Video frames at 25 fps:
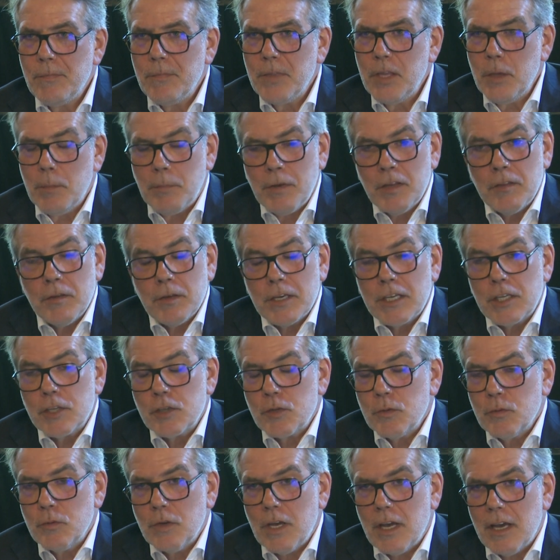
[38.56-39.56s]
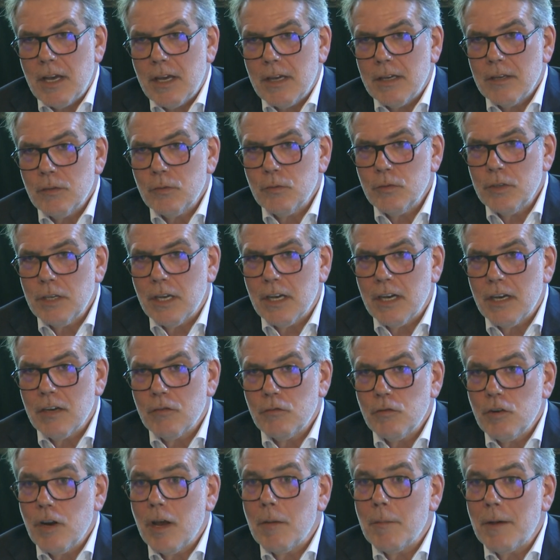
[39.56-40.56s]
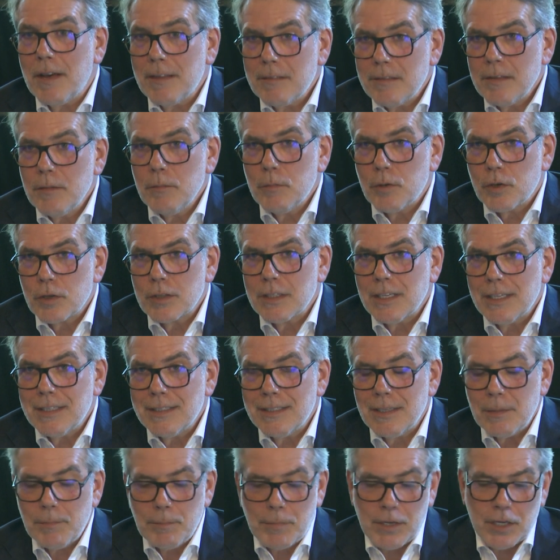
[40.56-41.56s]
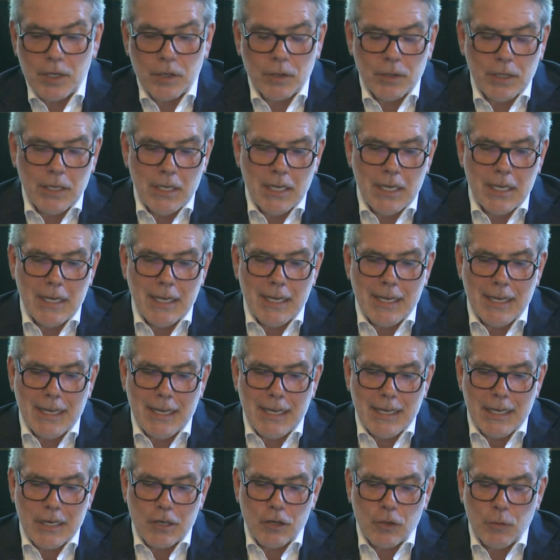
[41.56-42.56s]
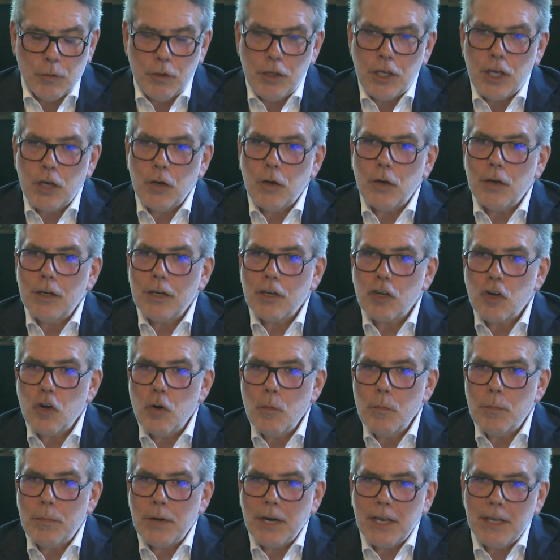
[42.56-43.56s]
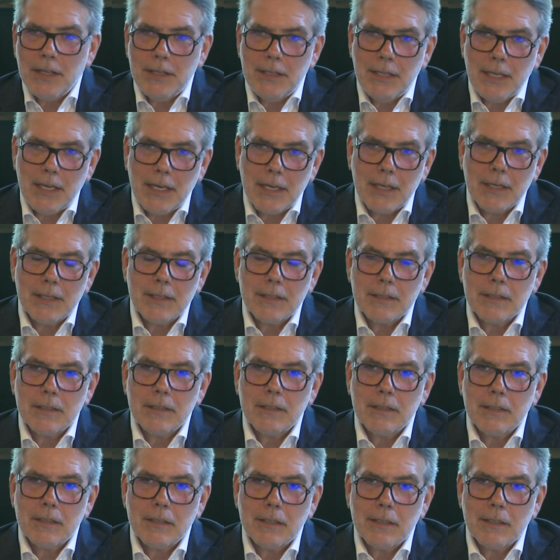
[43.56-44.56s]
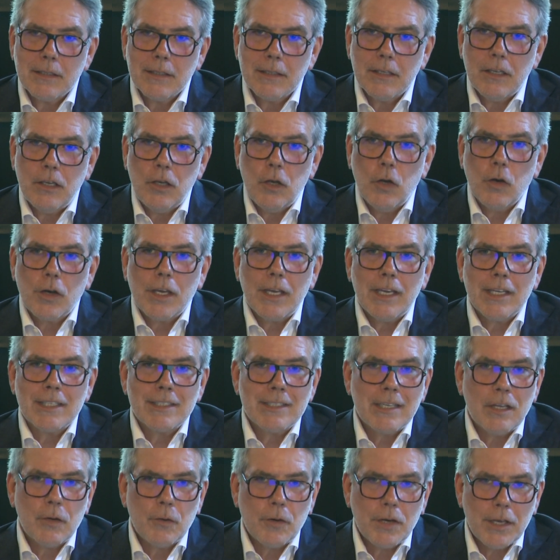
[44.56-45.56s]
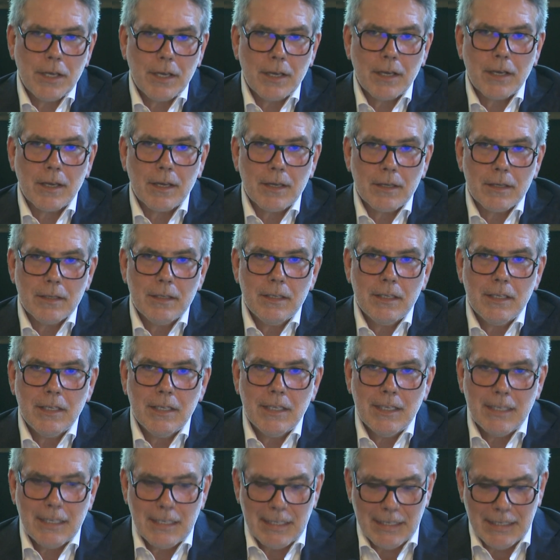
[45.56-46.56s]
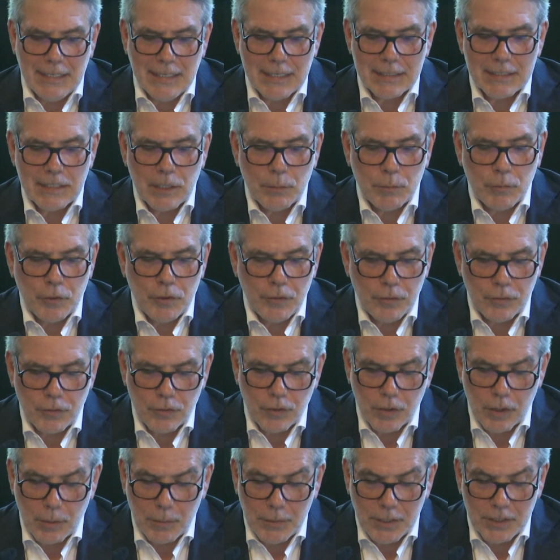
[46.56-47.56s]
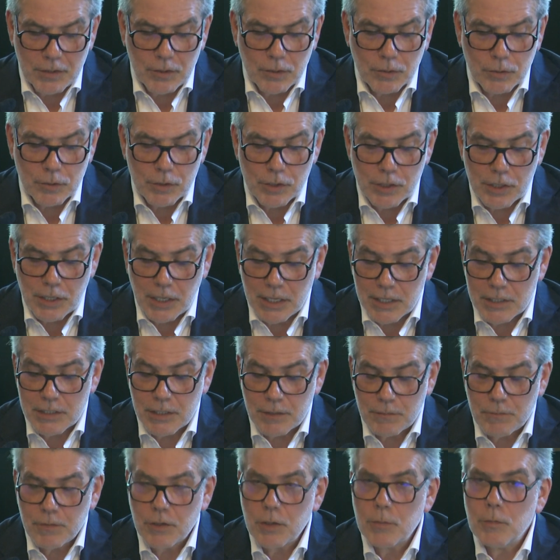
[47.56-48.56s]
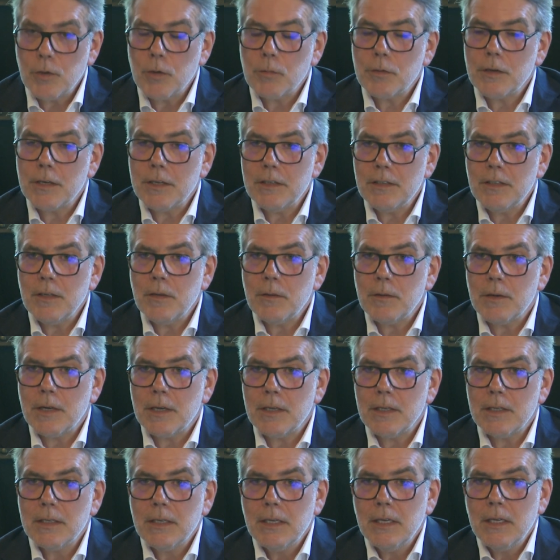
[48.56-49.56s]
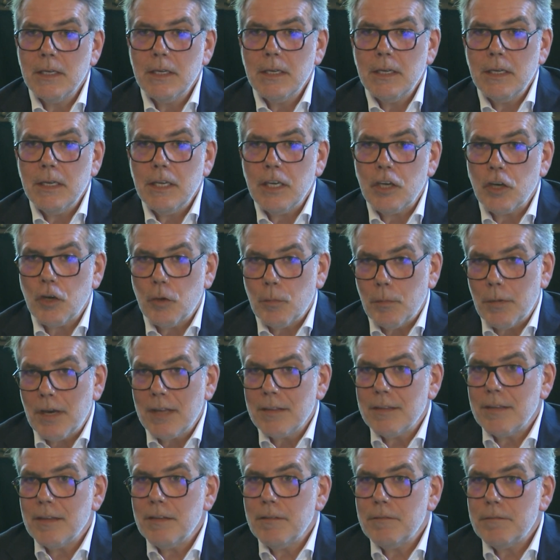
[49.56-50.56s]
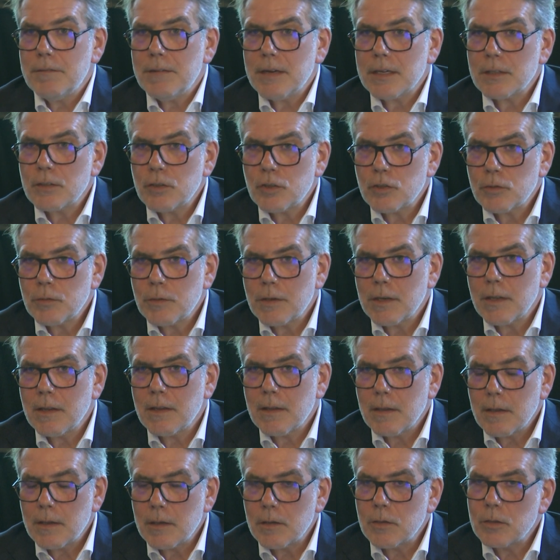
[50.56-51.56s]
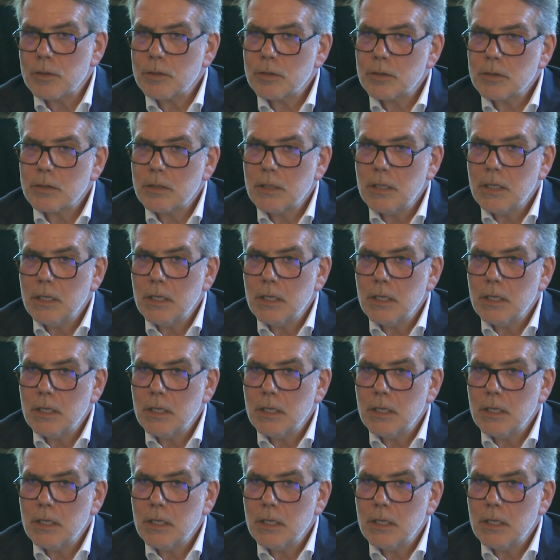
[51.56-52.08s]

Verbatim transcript: Y pienso que es una, una, base importante, pero, como digo, comprender lo que es la origen de ese posicionamiento, si es de forma objetiva y con base en factos verdaderos,